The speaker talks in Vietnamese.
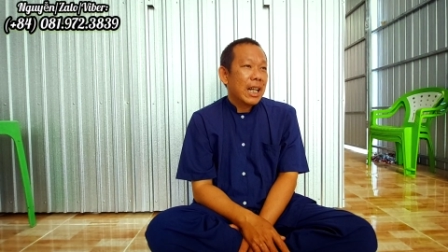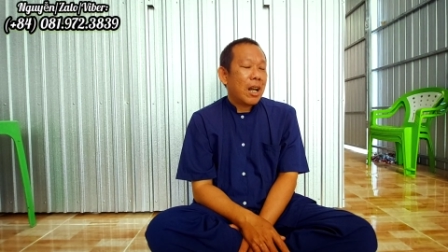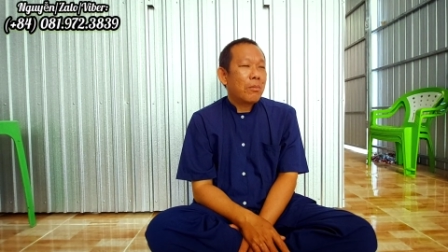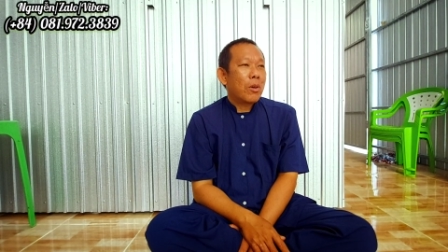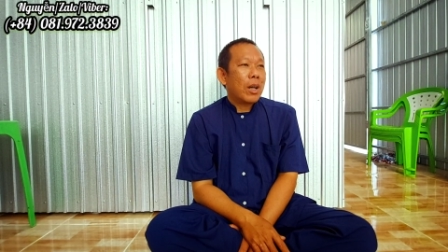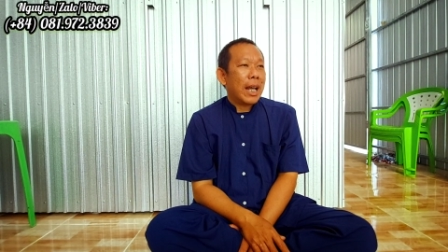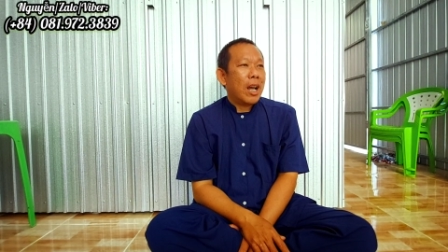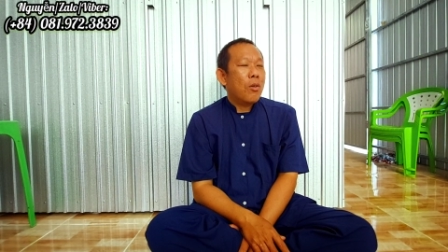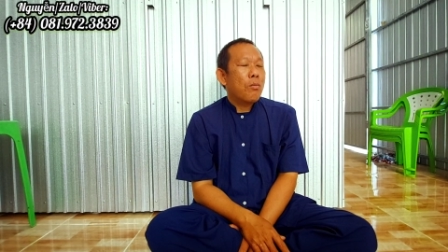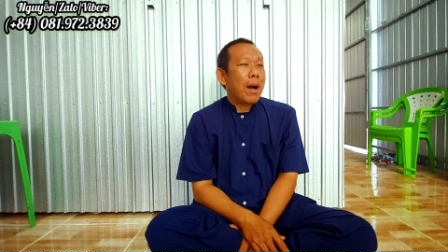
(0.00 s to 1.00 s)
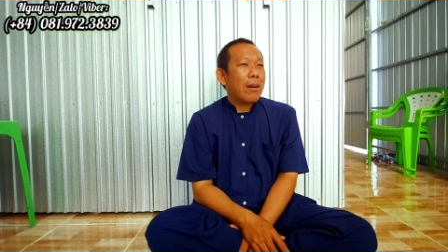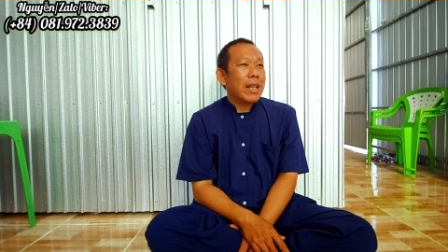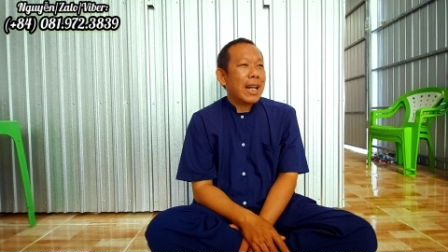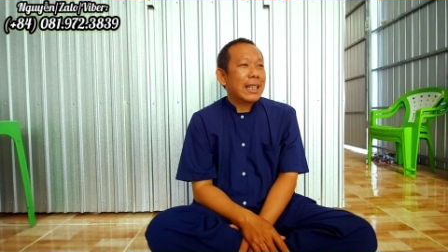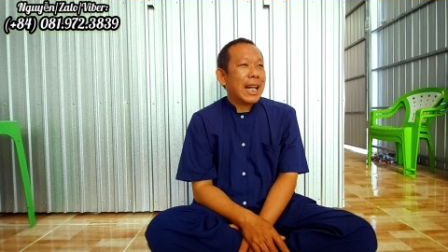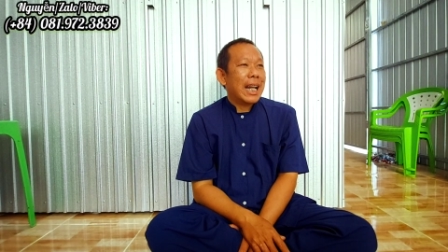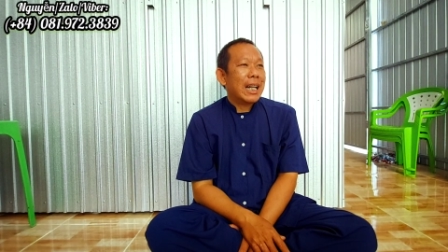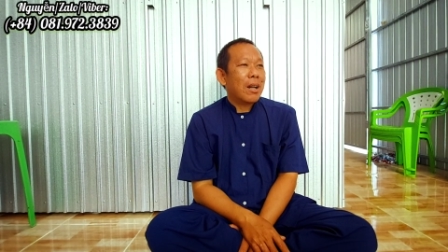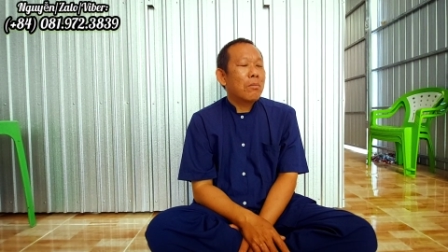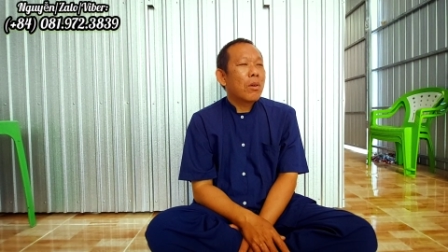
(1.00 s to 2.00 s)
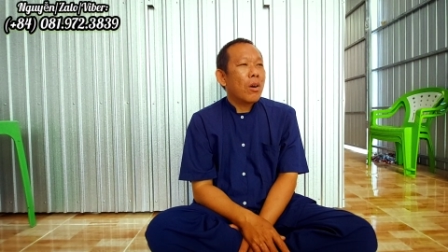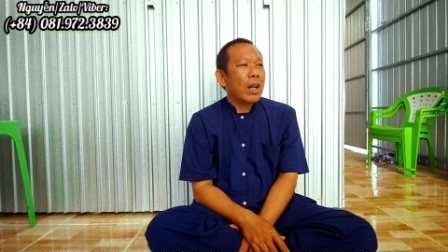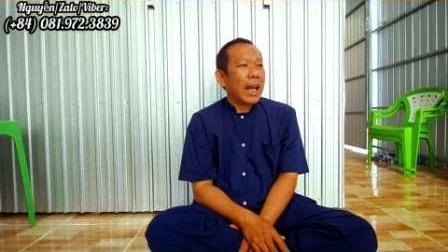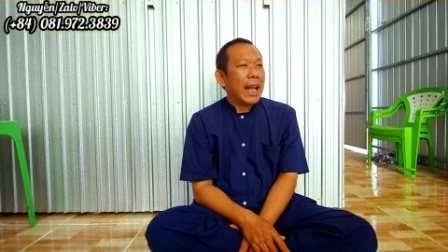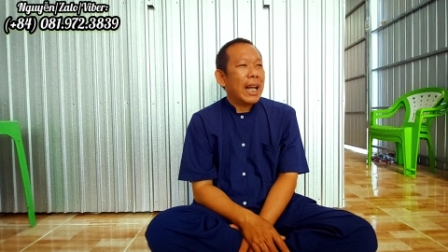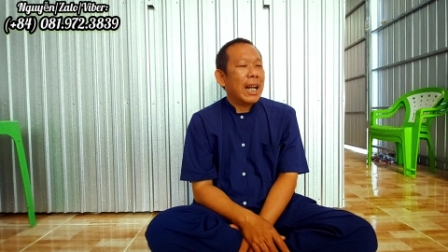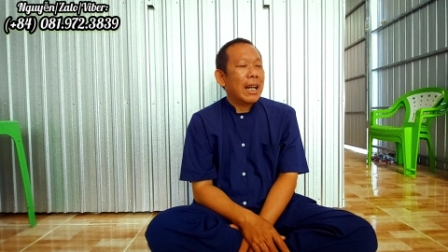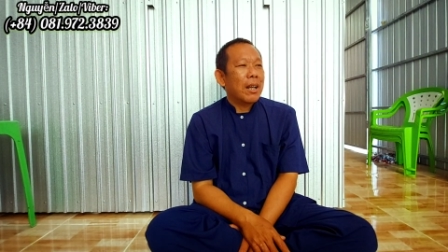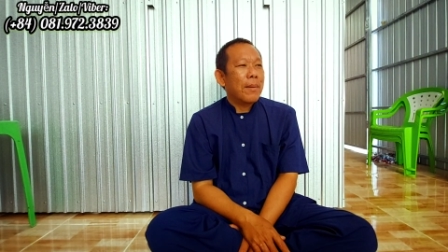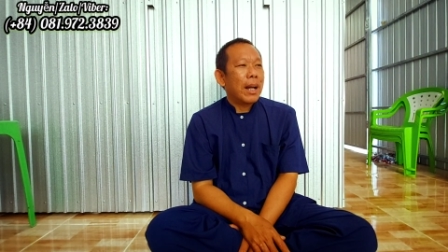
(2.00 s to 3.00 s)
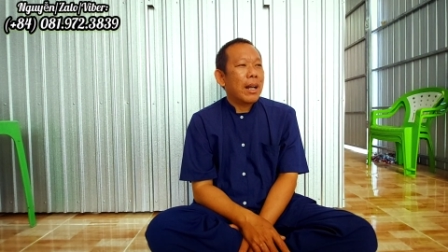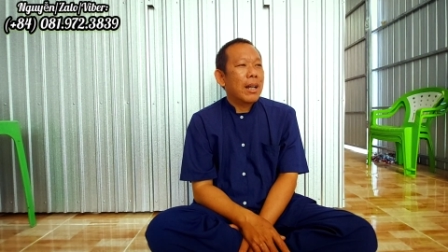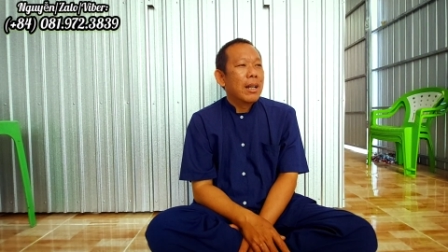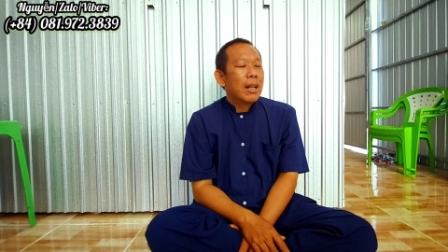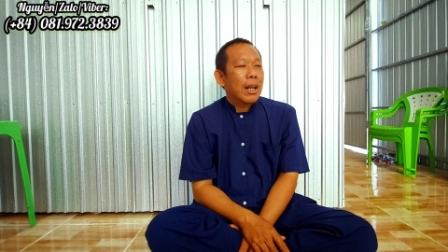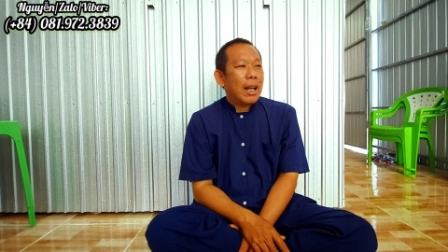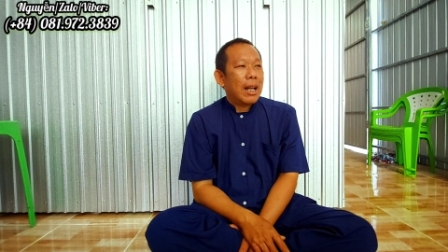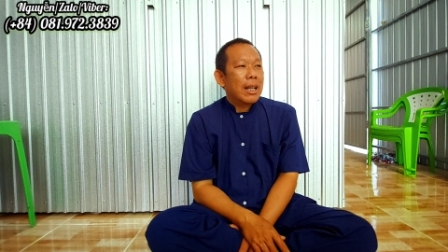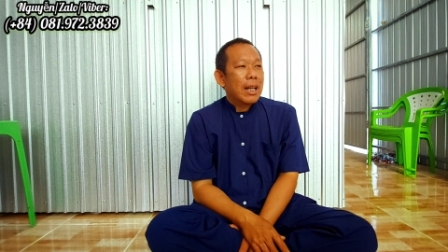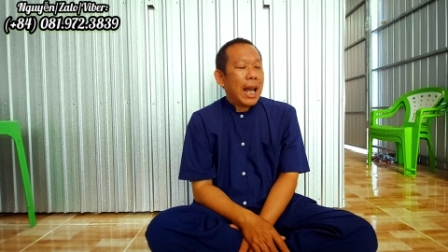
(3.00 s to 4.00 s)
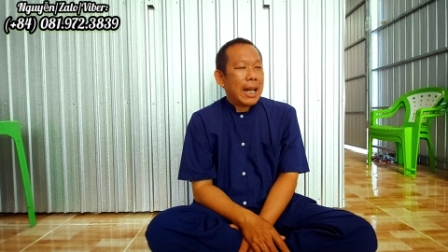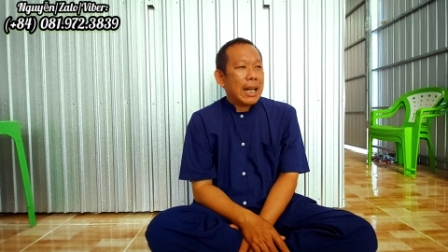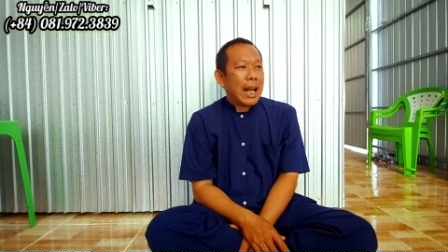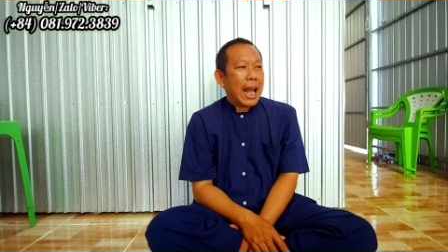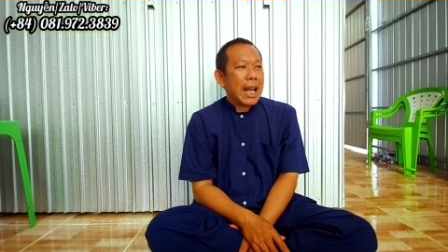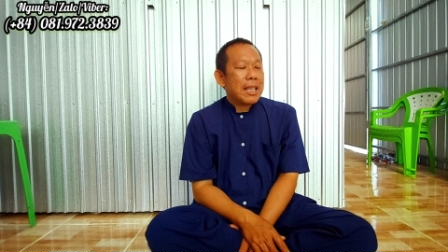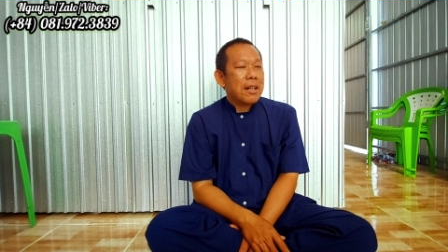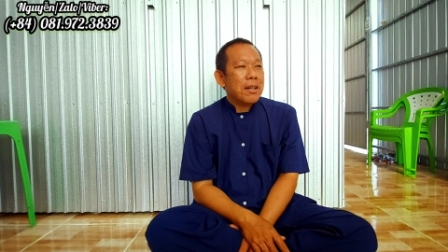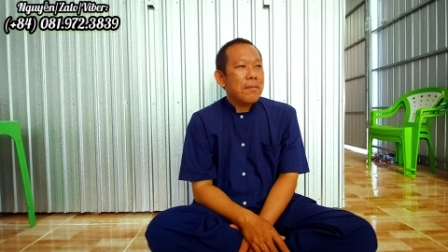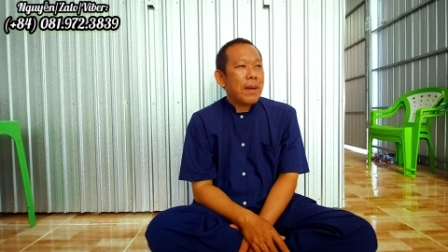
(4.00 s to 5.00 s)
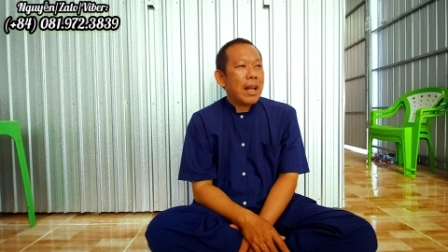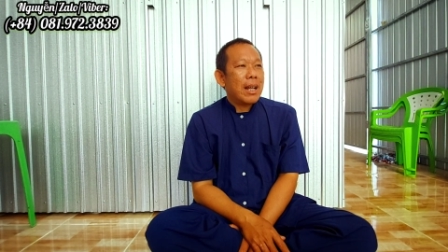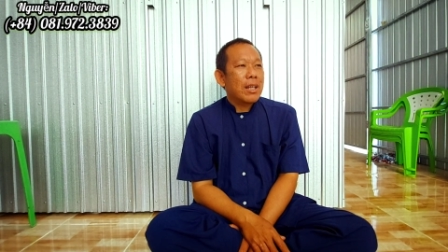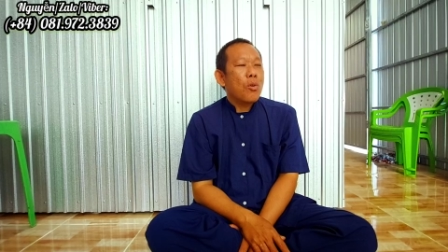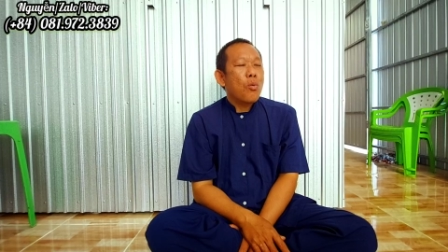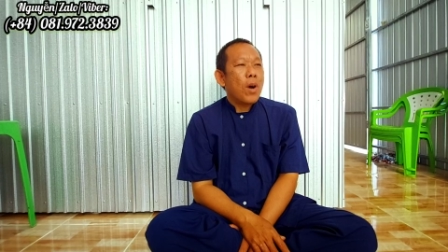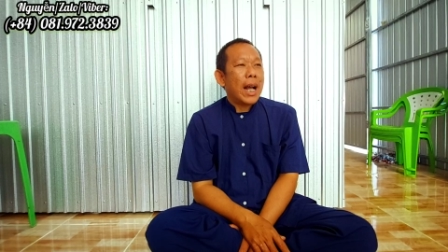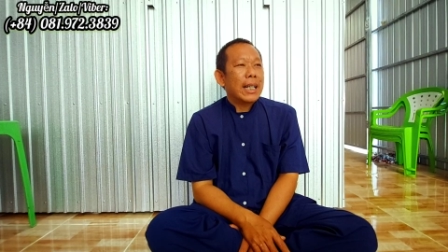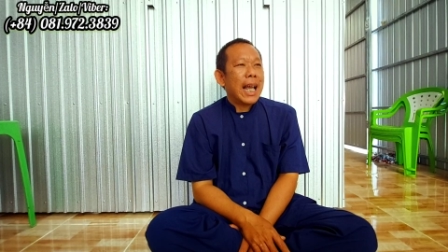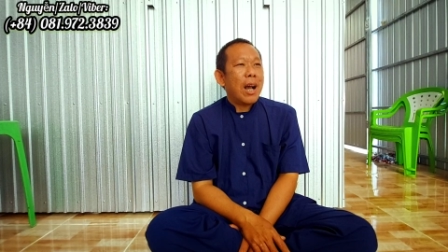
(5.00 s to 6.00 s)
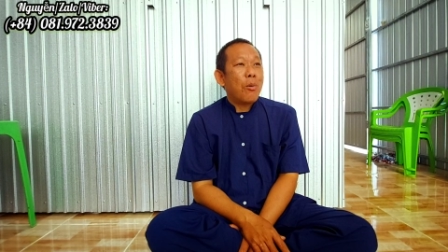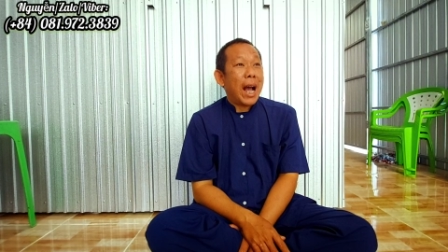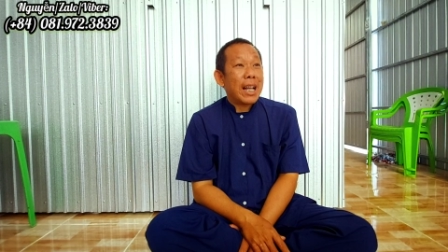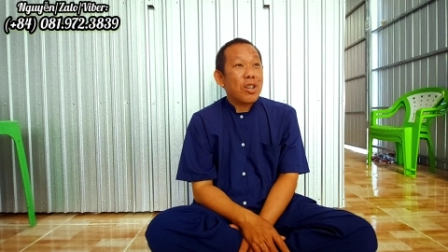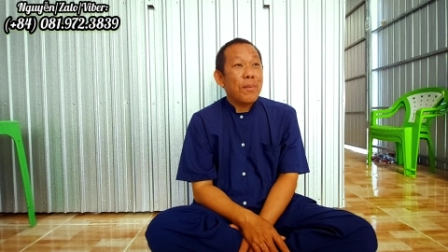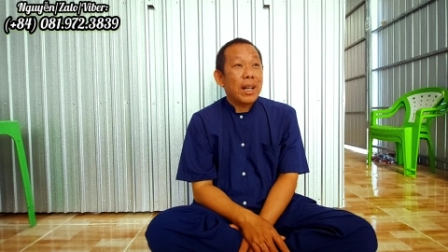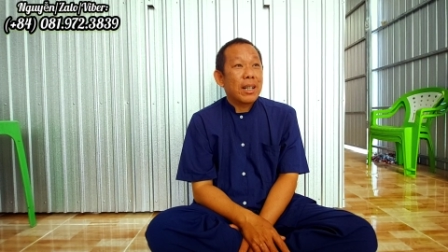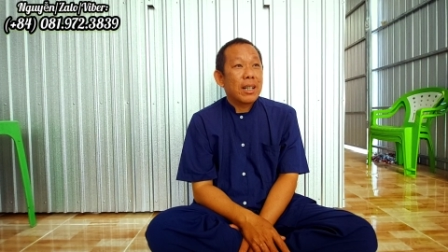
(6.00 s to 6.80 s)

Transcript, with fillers: không có kẻ hung bạo gian trá không có kẻ là cái bằng là hành hạ chửi mắng du quan giá quả cho mình